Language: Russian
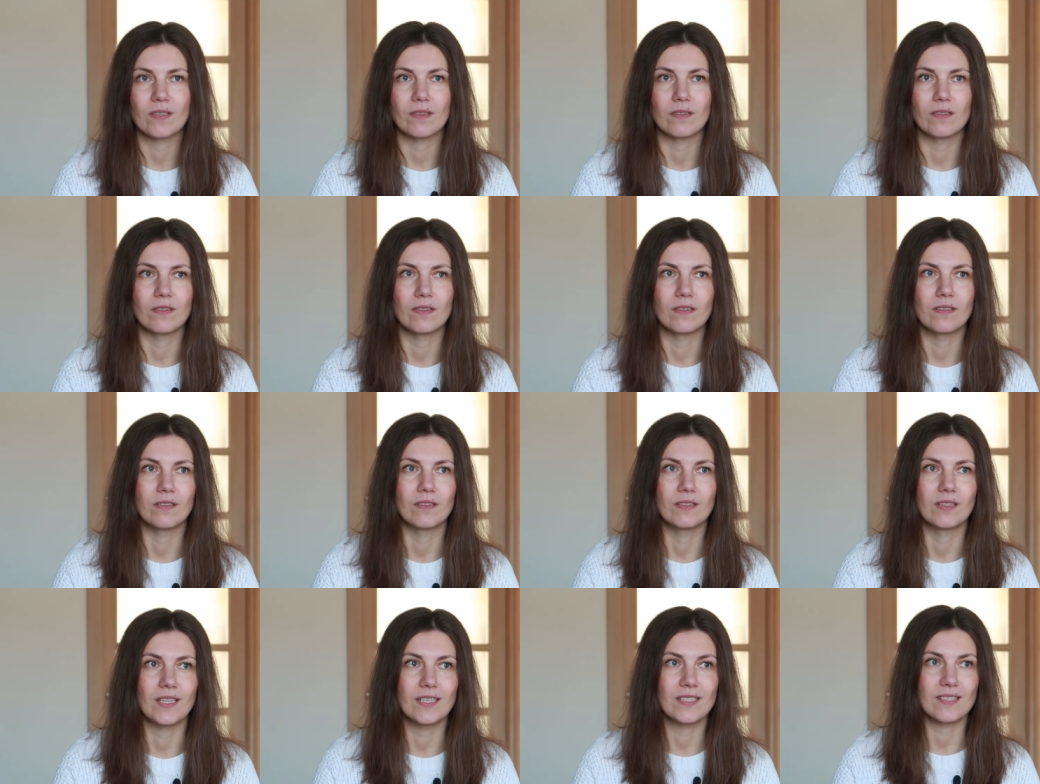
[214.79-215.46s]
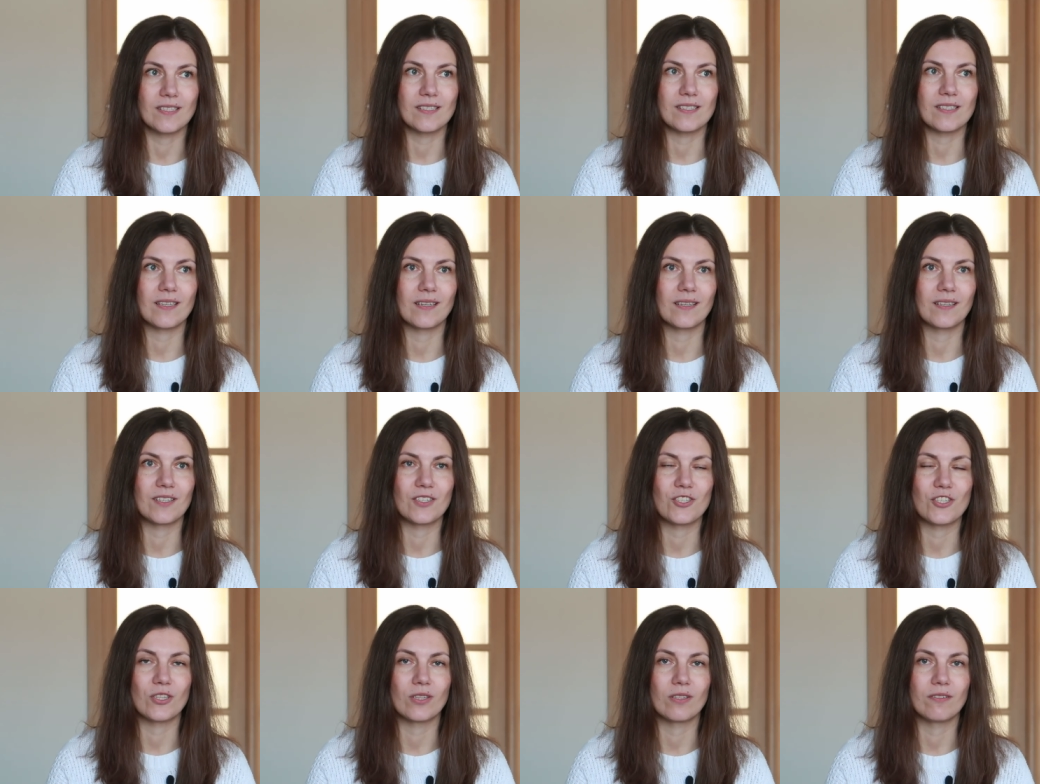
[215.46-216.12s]
А, нас
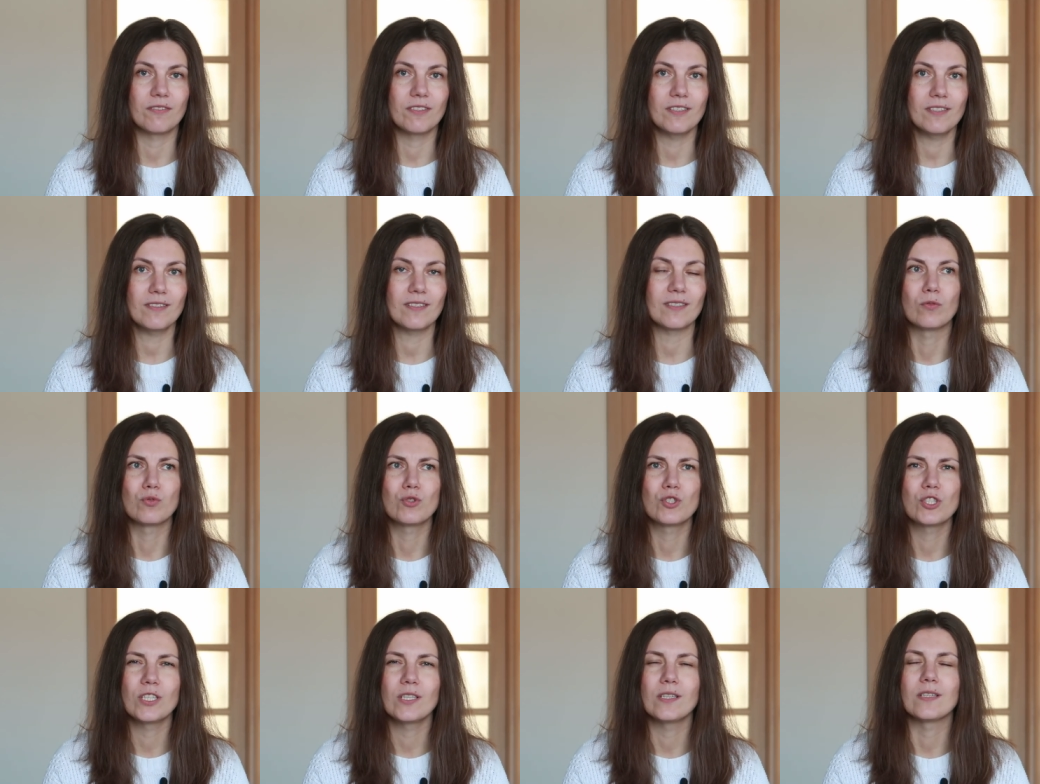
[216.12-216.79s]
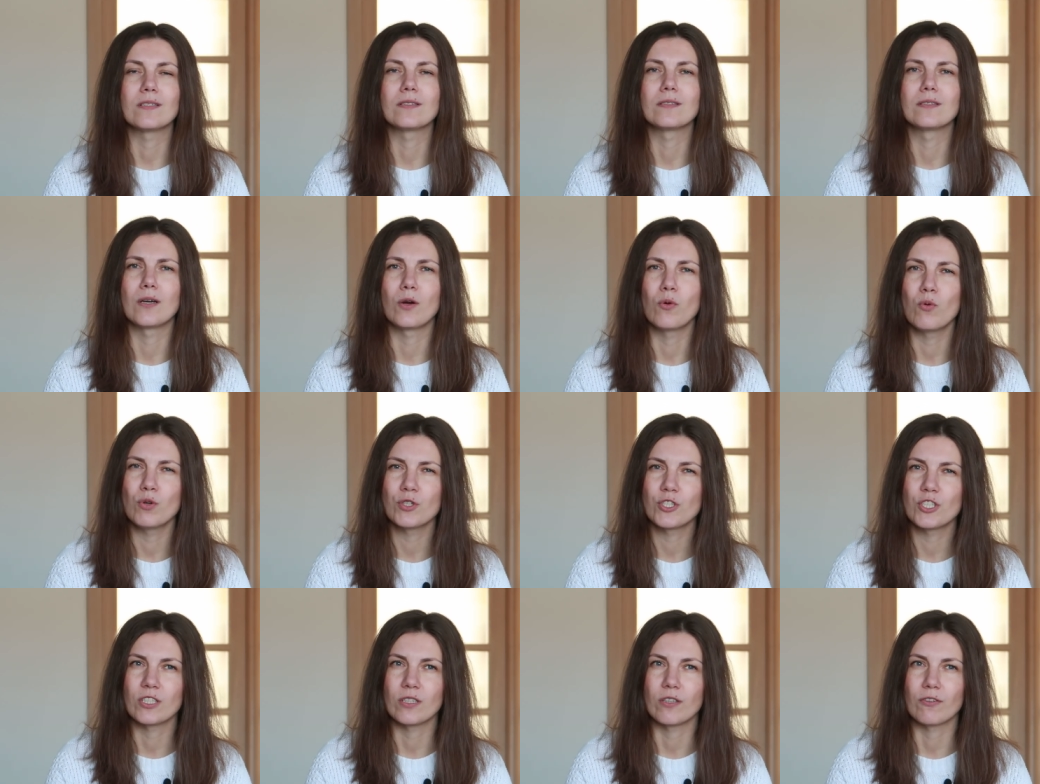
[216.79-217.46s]
несколько человек учились
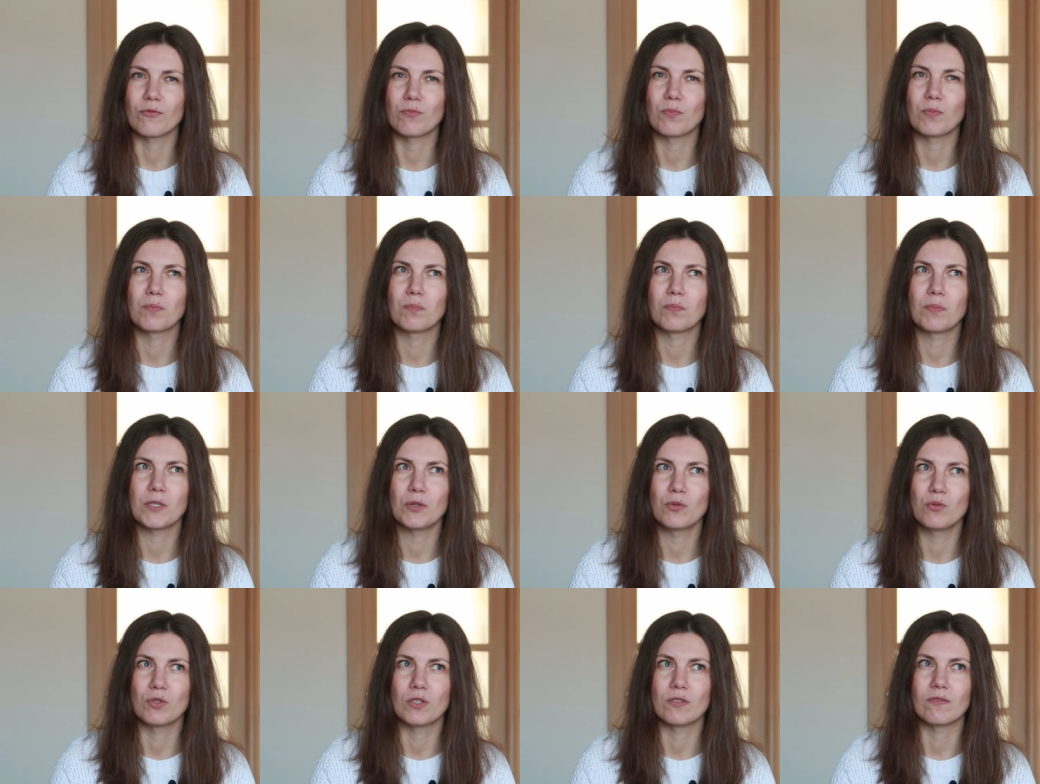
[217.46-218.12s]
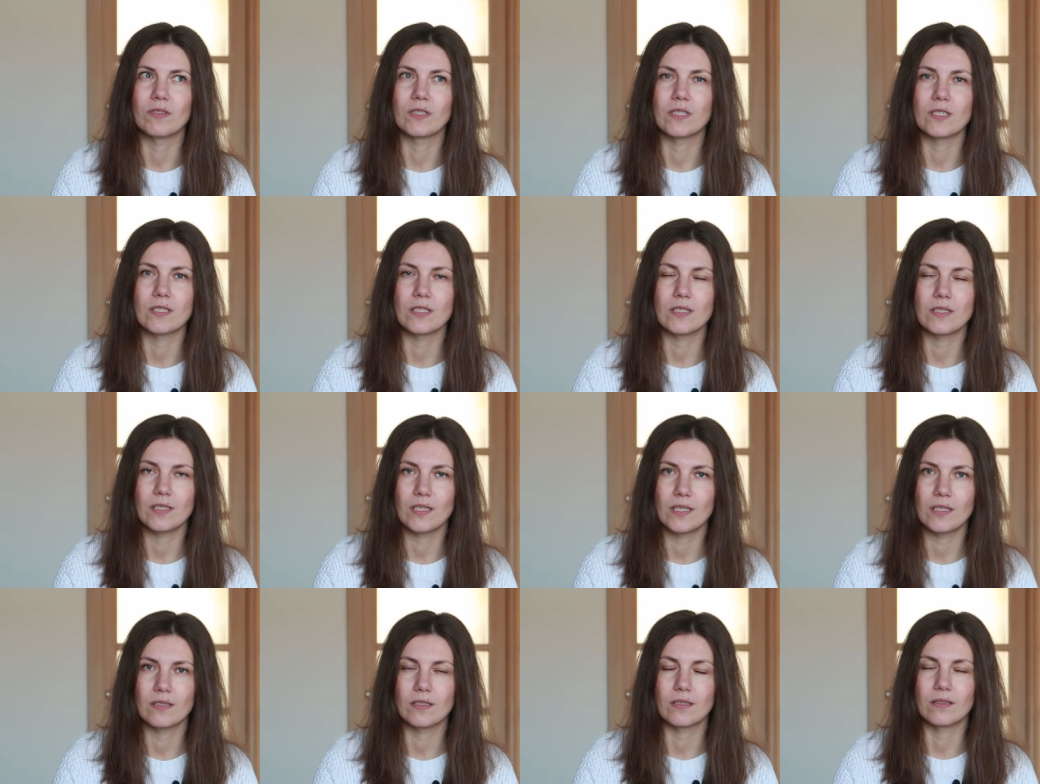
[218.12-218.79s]
заочно в
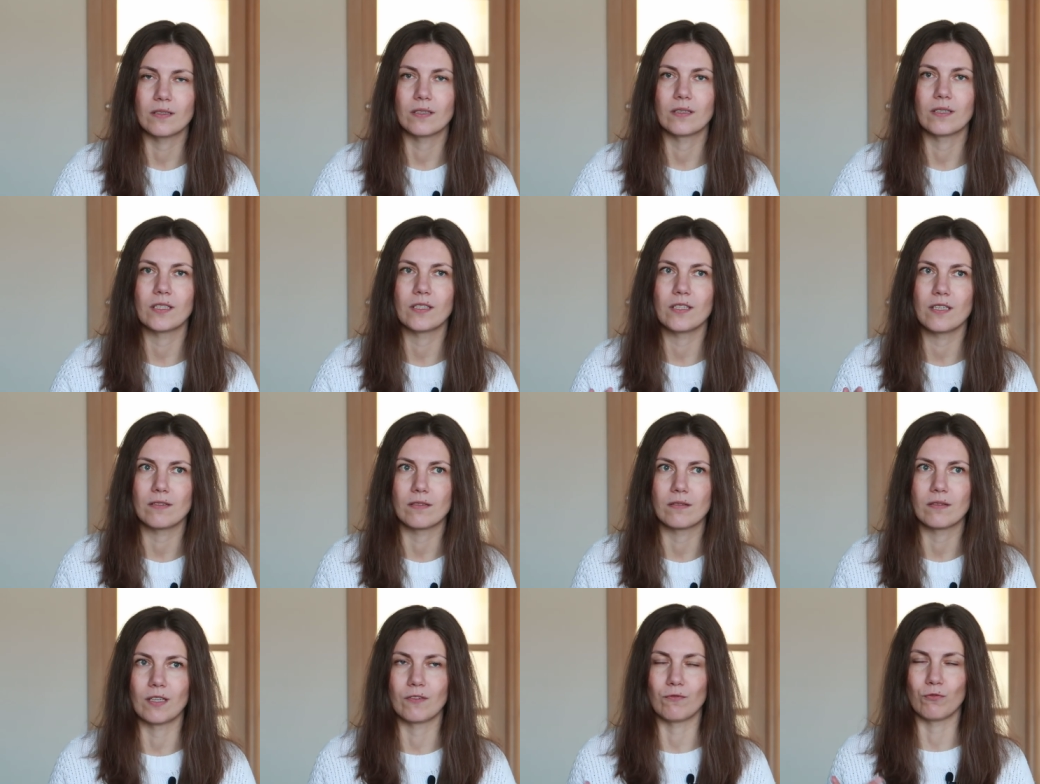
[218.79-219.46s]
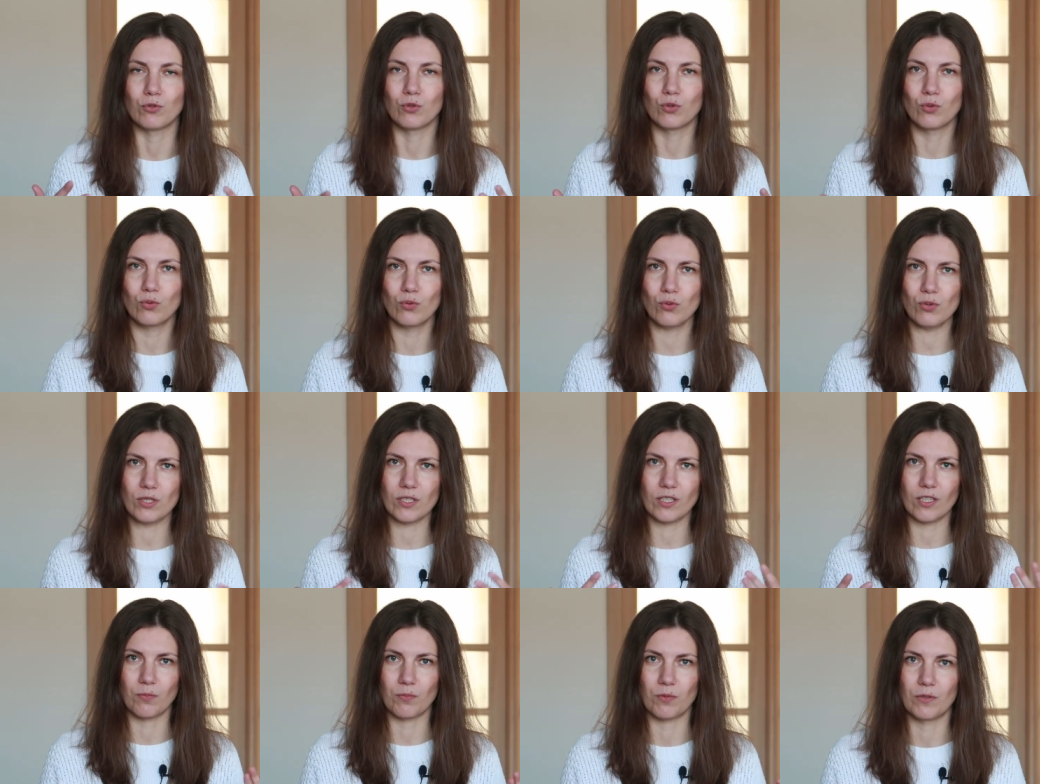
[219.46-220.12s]
педуниверситете на каких-то там вот
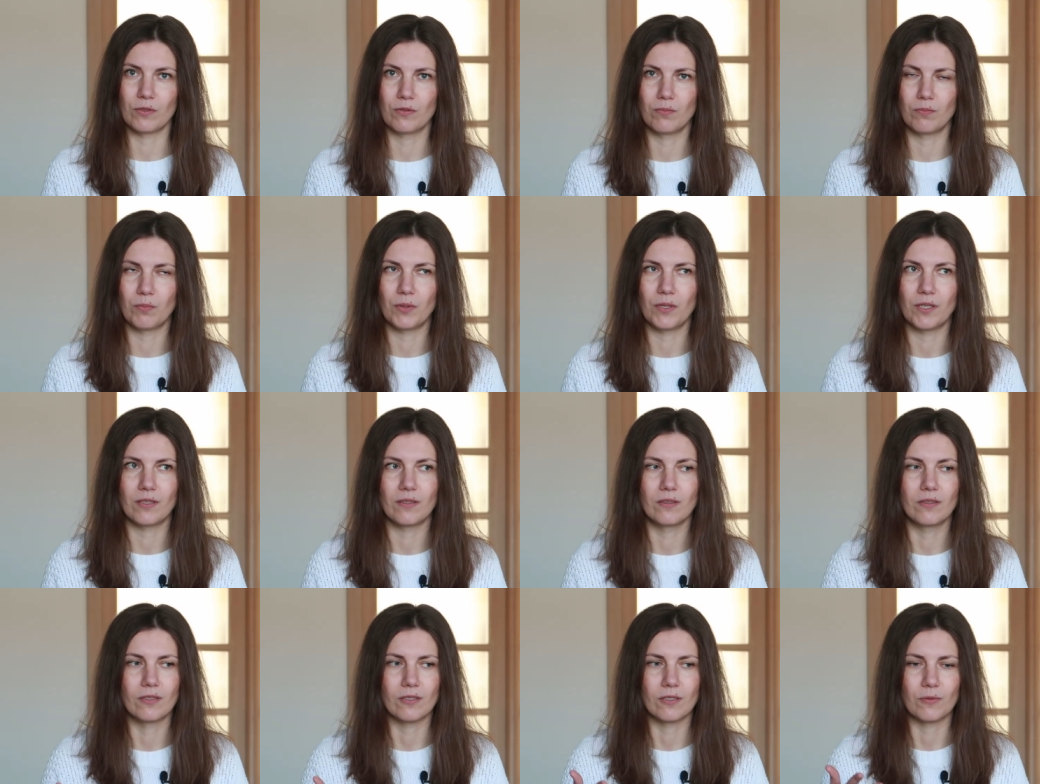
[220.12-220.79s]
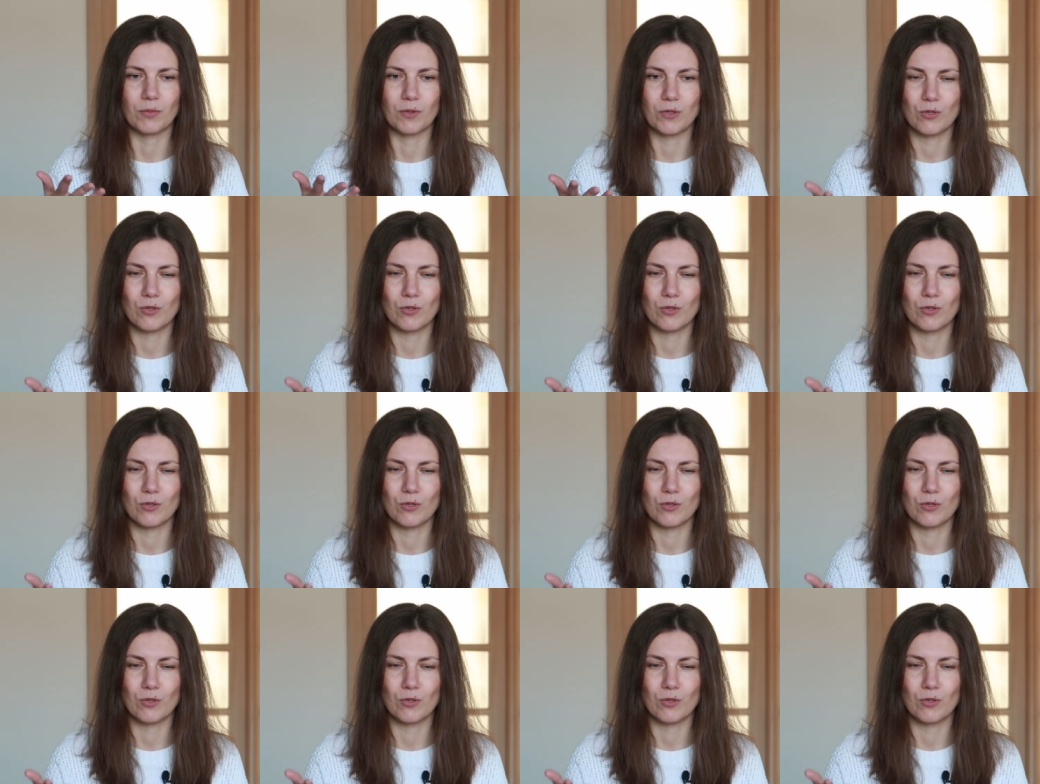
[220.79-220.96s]
курсах перед э,